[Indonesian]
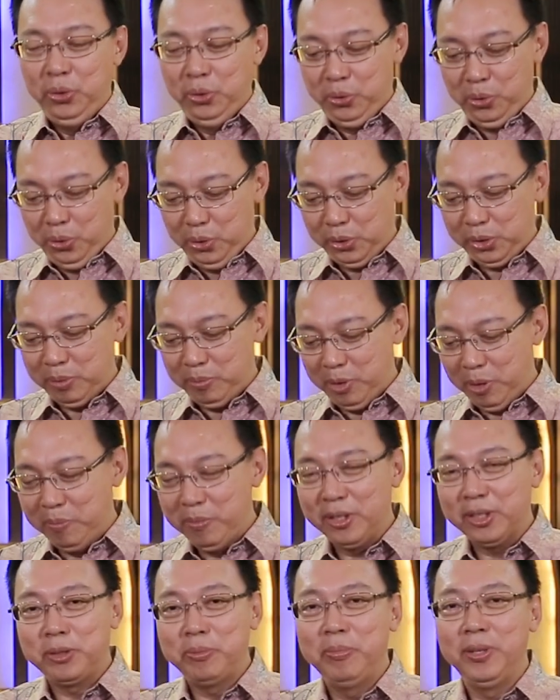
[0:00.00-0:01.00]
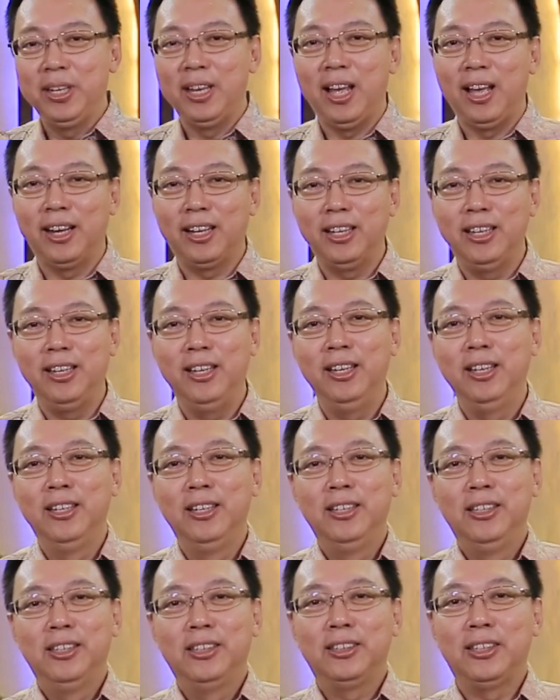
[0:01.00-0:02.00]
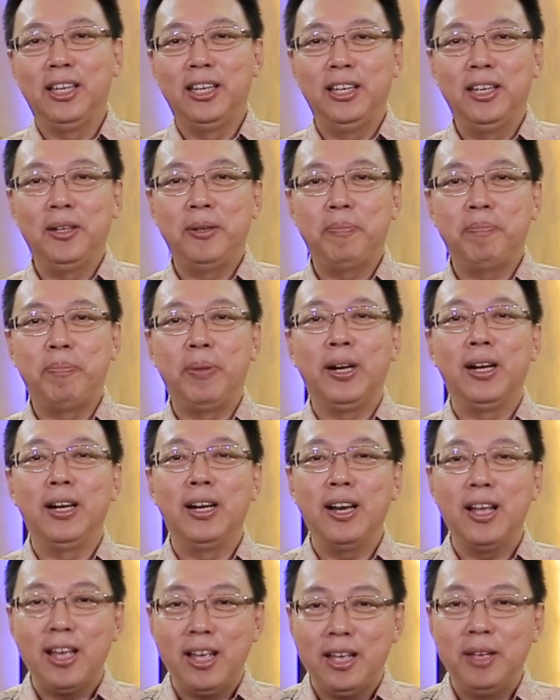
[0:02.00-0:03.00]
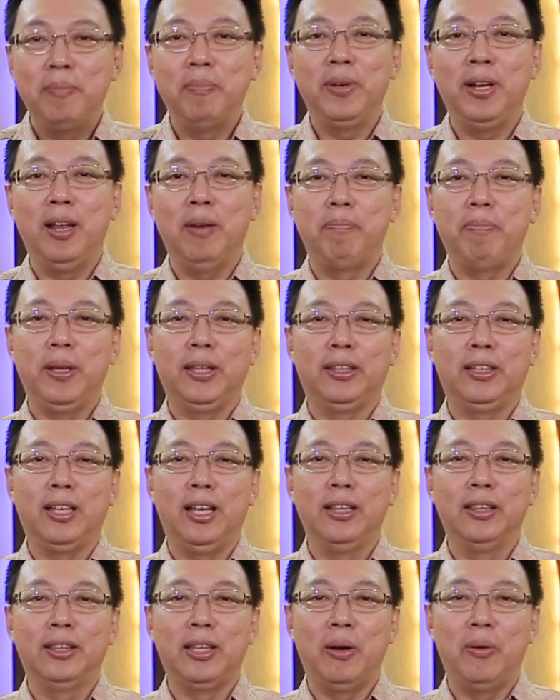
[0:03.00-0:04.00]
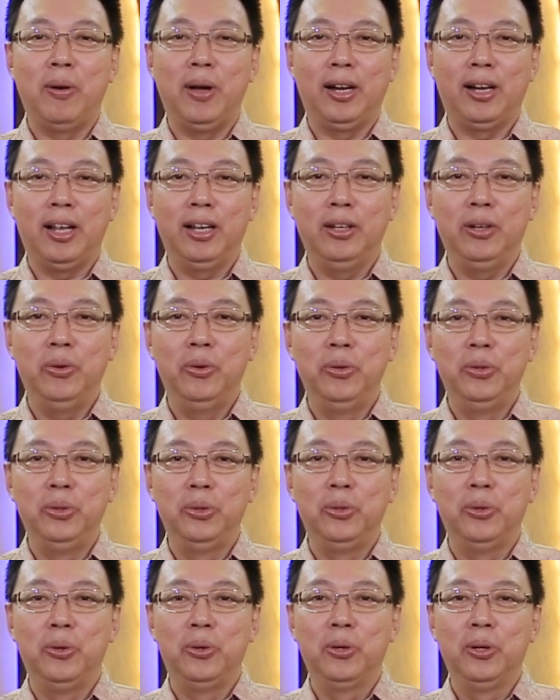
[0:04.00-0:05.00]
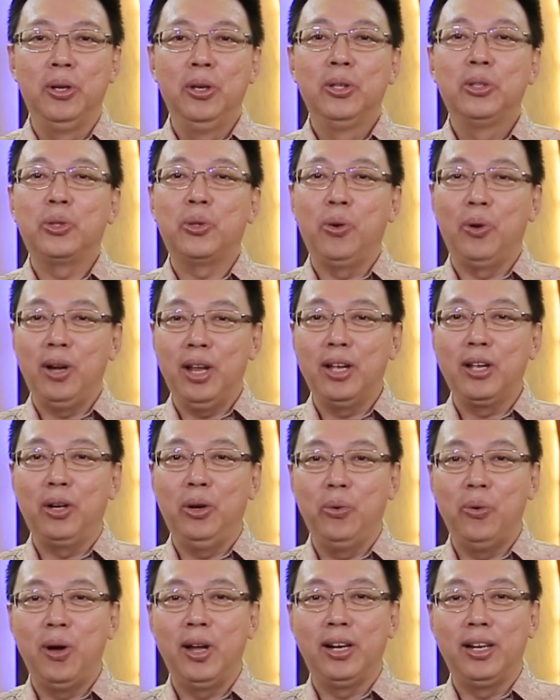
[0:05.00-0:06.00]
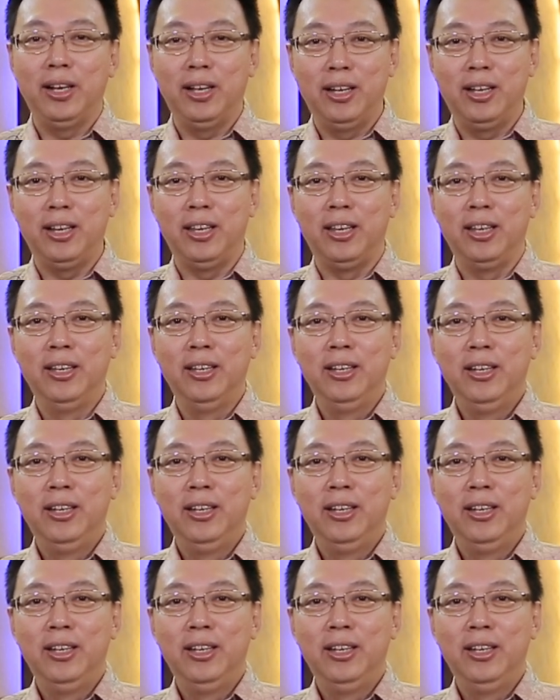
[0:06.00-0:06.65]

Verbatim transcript: Dulu sebelum ke seminari, saya pernah mendapatkan tawaran untuk sekolah ke luar negeri.